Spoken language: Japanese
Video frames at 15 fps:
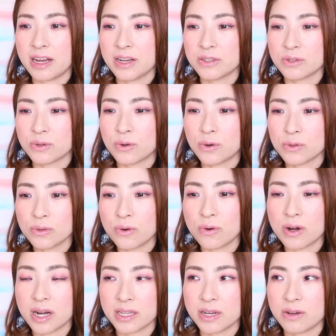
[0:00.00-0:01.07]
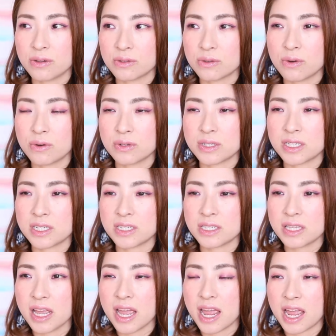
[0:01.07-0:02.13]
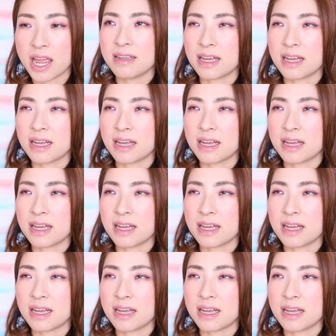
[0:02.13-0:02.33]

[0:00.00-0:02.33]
あのこのお金を投資して